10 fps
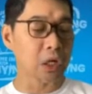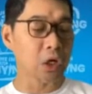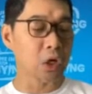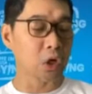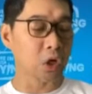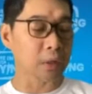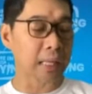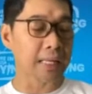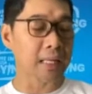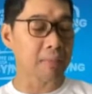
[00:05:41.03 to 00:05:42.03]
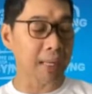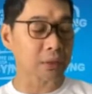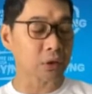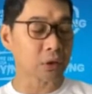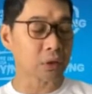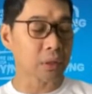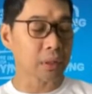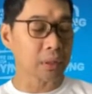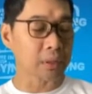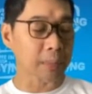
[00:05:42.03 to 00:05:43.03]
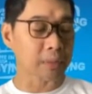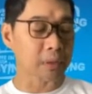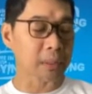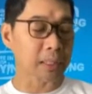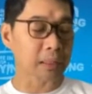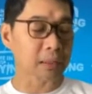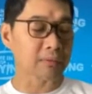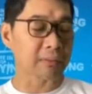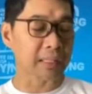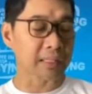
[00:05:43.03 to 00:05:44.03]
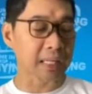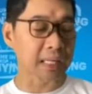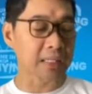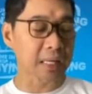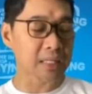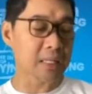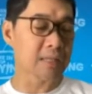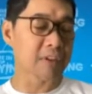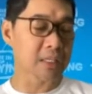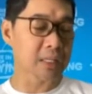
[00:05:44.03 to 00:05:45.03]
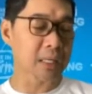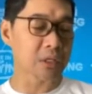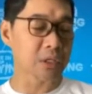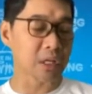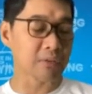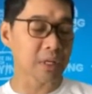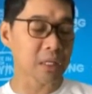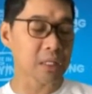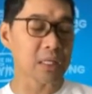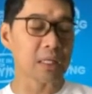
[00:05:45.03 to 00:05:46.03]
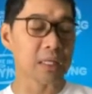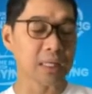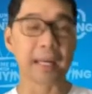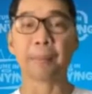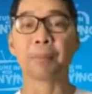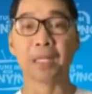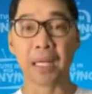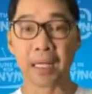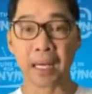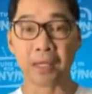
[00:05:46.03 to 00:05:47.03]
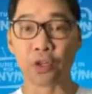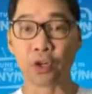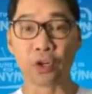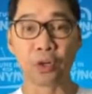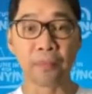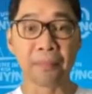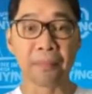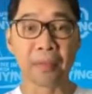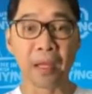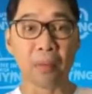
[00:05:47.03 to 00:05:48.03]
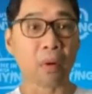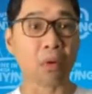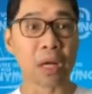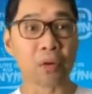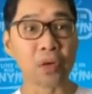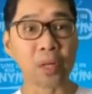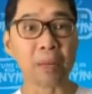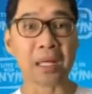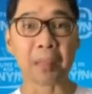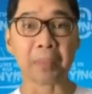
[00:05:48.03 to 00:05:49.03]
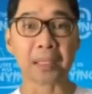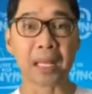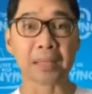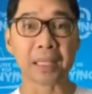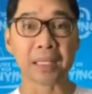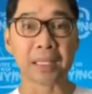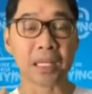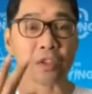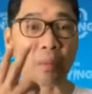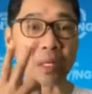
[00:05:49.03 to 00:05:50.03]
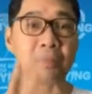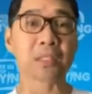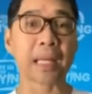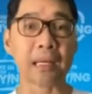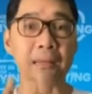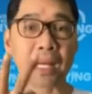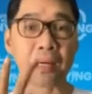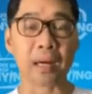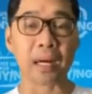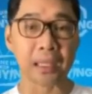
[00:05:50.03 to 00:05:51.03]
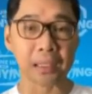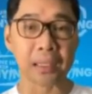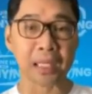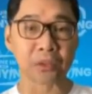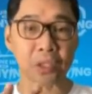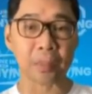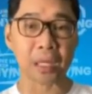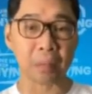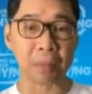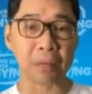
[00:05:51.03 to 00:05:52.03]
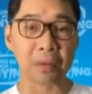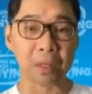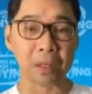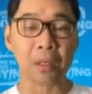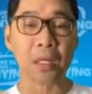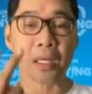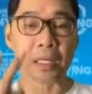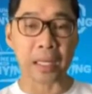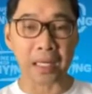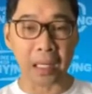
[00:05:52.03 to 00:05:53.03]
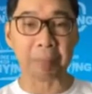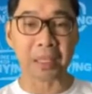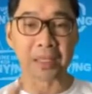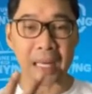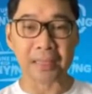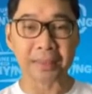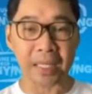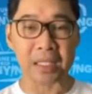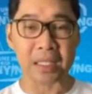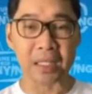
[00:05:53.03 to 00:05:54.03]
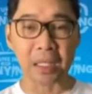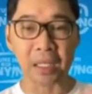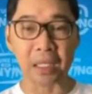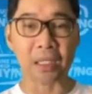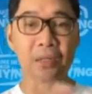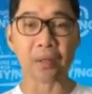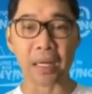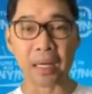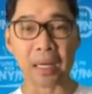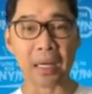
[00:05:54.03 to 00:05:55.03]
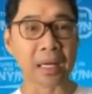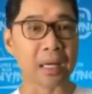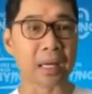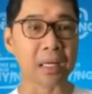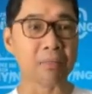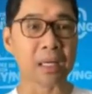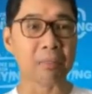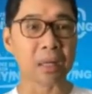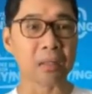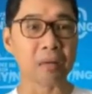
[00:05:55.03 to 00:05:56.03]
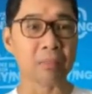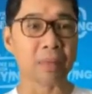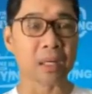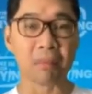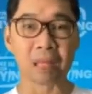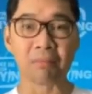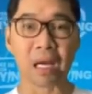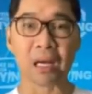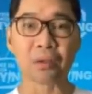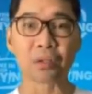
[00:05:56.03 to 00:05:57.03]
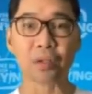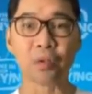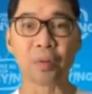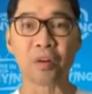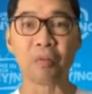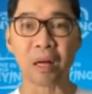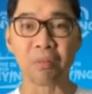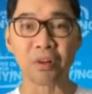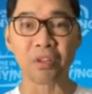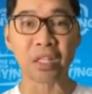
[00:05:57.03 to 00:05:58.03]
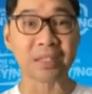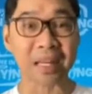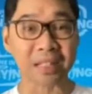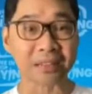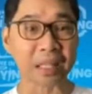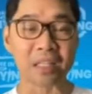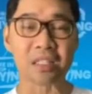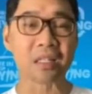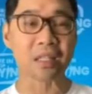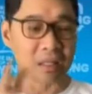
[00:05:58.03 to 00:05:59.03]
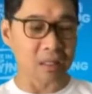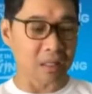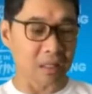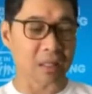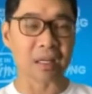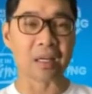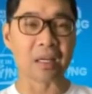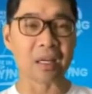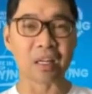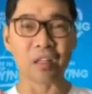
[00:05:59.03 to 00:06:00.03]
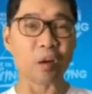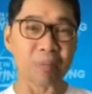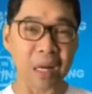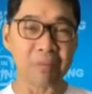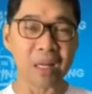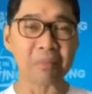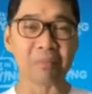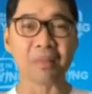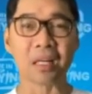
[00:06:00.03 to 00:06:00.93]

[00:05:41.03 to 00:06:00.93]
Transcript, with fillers: Laura Nebato, Deputy Director for Intelligence and Investigation Service ng PIDEA. So, ewan ko lang kung yung iba nagpa-drug test na. So, meron na tayong dalawang kandidato sa pagkapangulo na nagpa-drug test. Yung uh, iba na, yung iba naman baka gusto niyo pang humabol sa drug test eh, no problem.